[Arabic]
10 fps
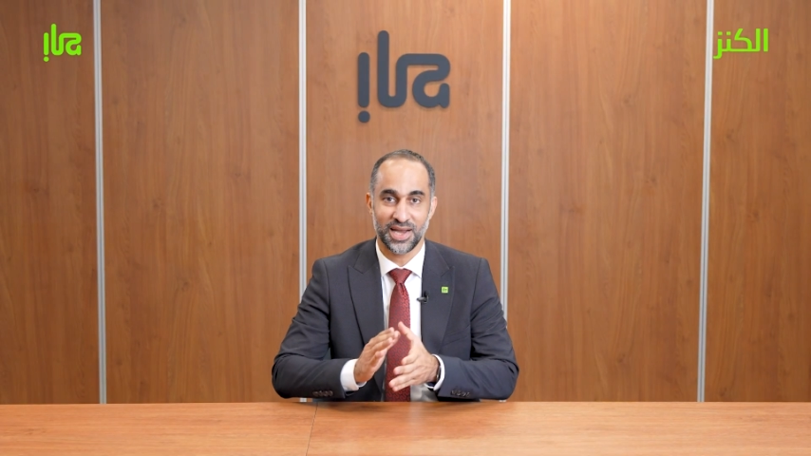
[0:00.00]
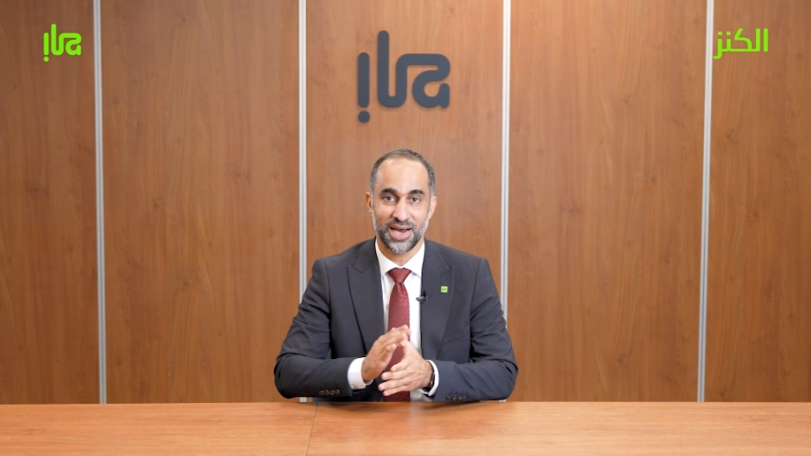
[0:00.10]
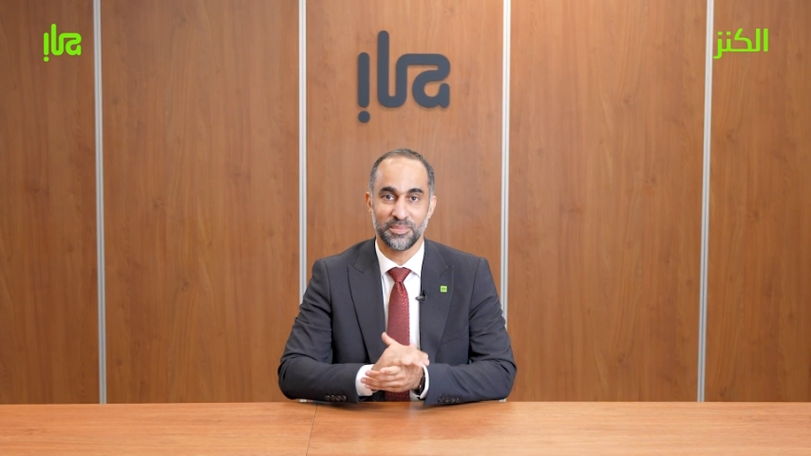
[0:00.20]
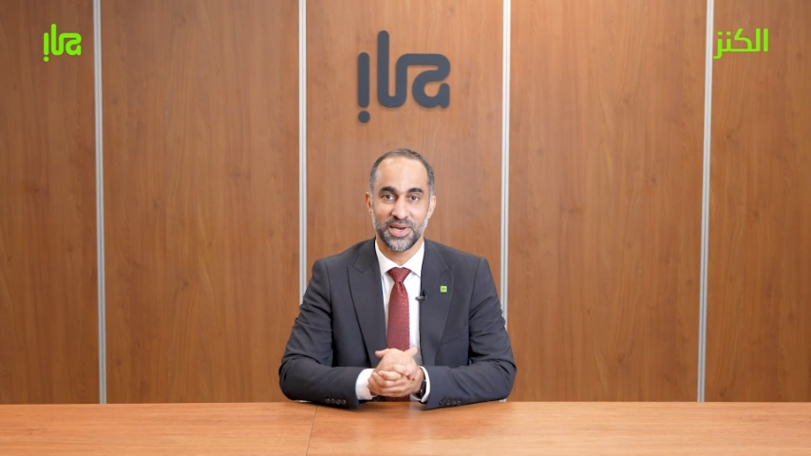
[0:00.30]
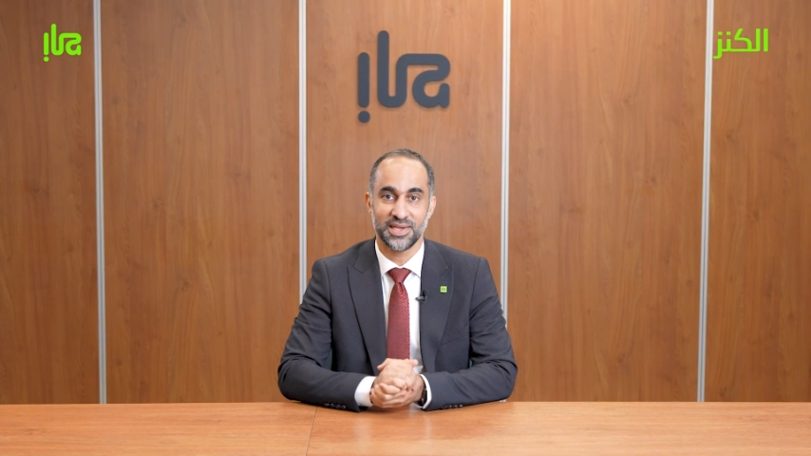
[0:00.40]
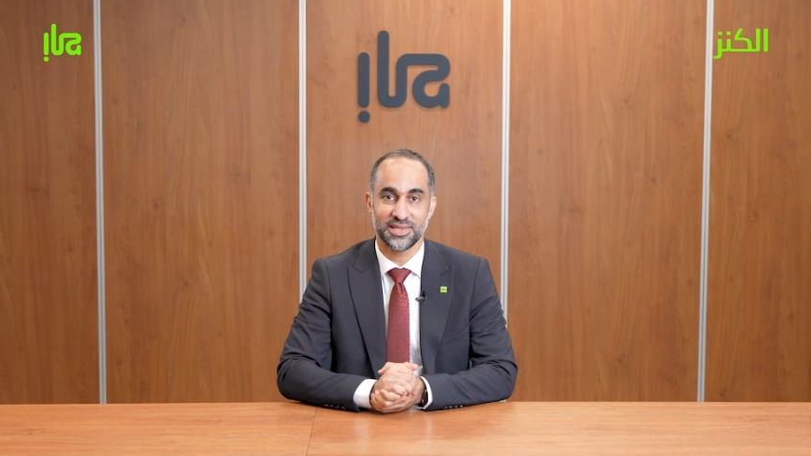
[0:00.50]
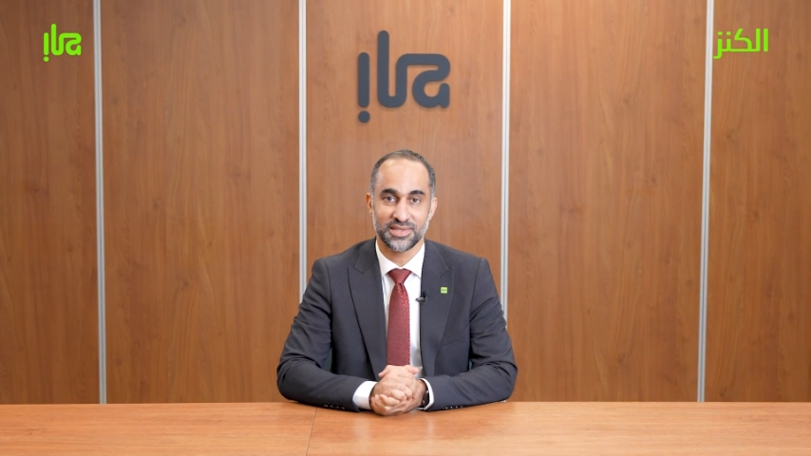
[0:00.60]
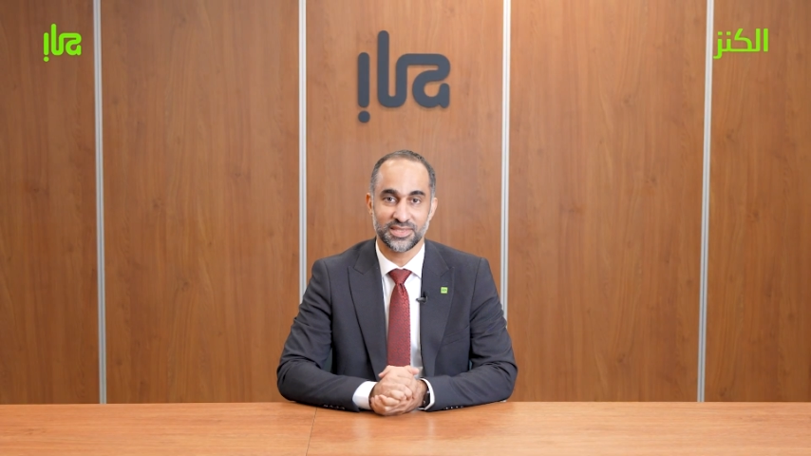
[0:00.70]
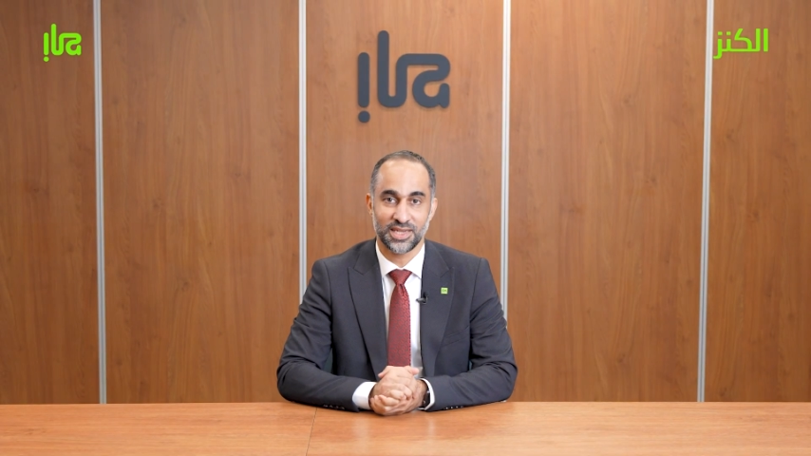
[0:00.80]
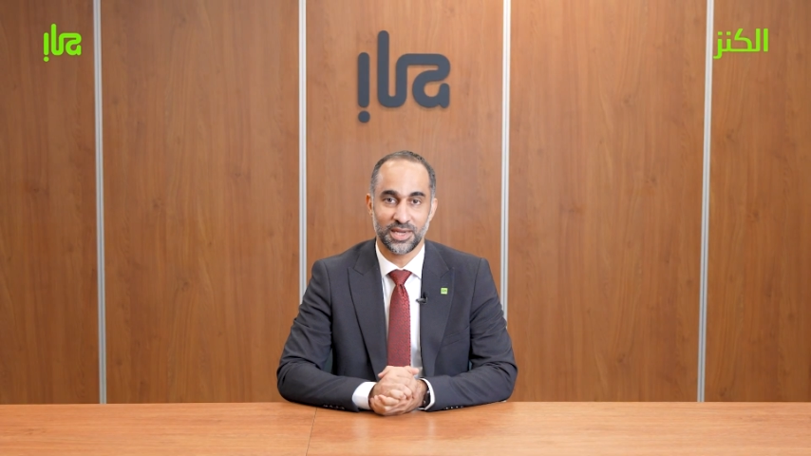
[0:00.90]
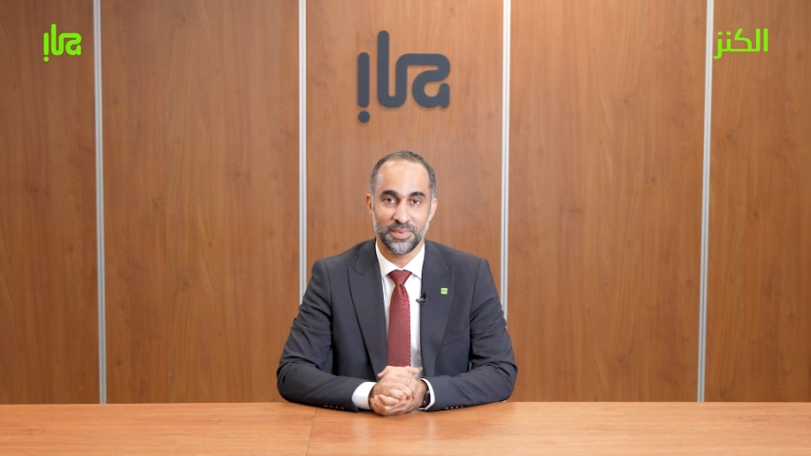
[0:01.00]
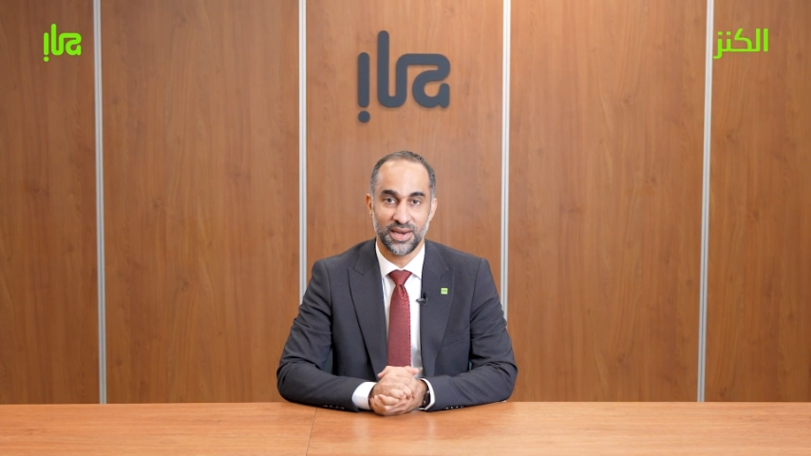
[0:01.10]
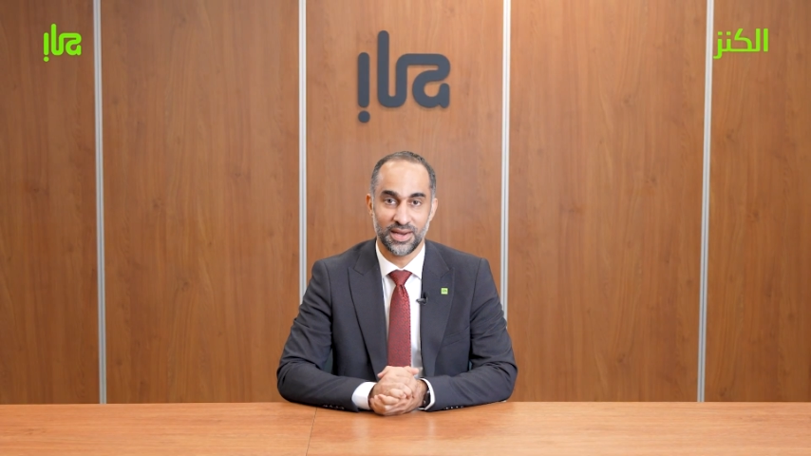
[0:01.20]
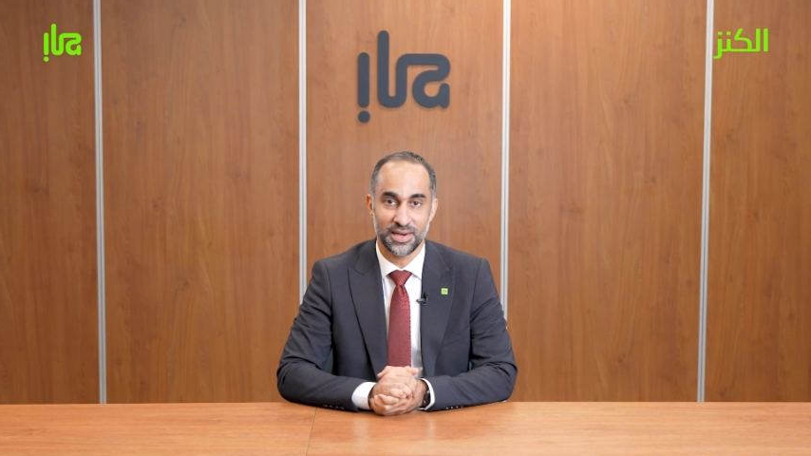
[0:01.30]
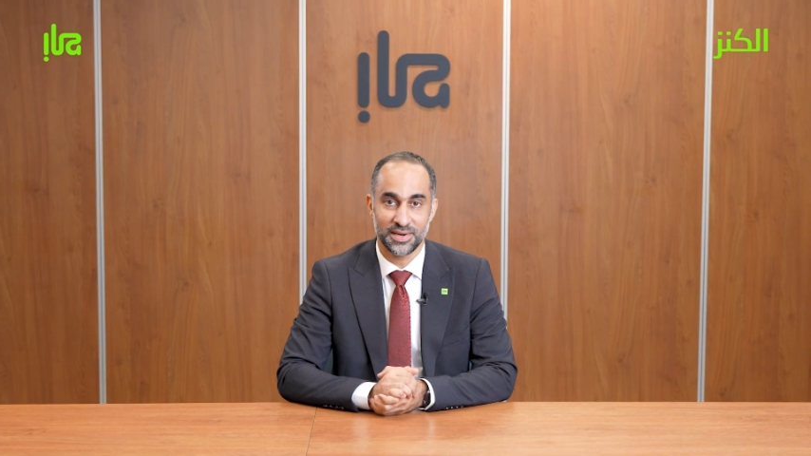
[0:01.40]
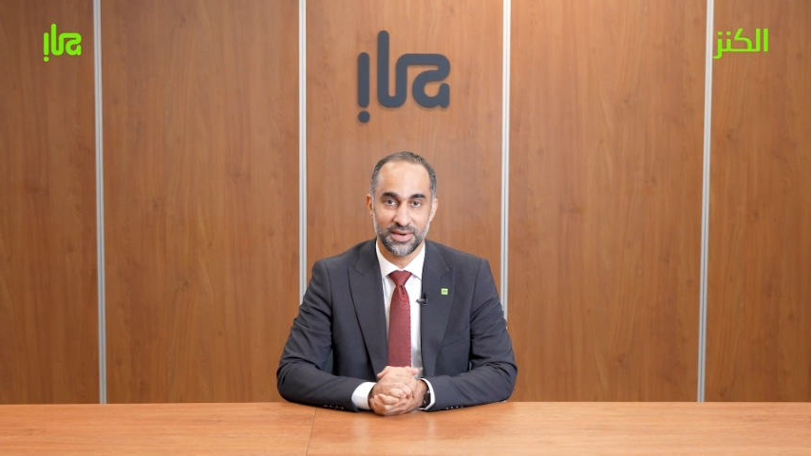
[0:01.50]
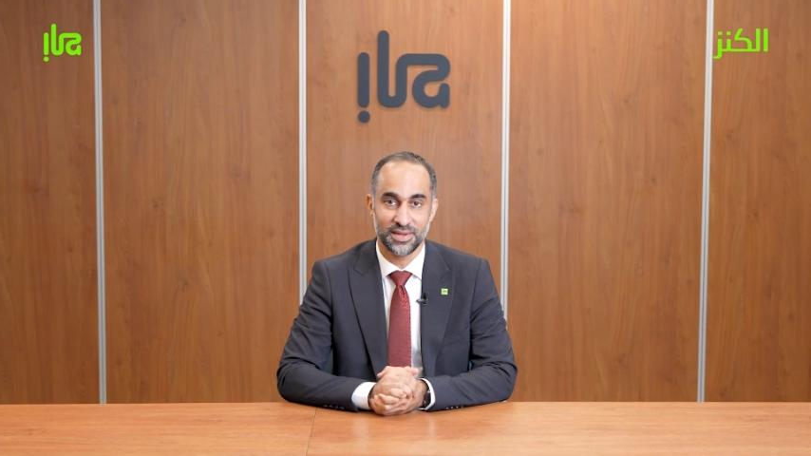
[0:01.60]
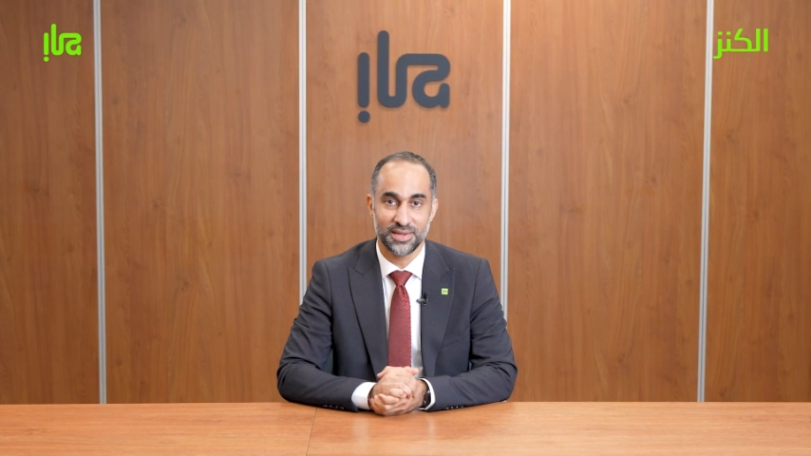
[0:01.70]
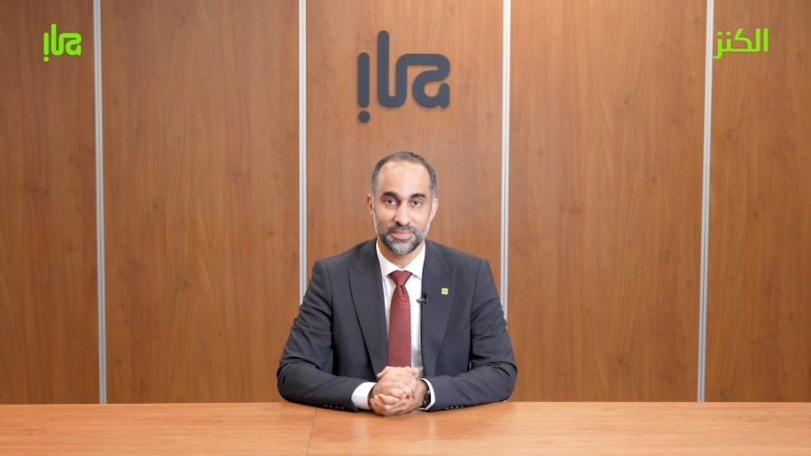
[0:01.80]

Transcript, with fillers: عملية السحب الآن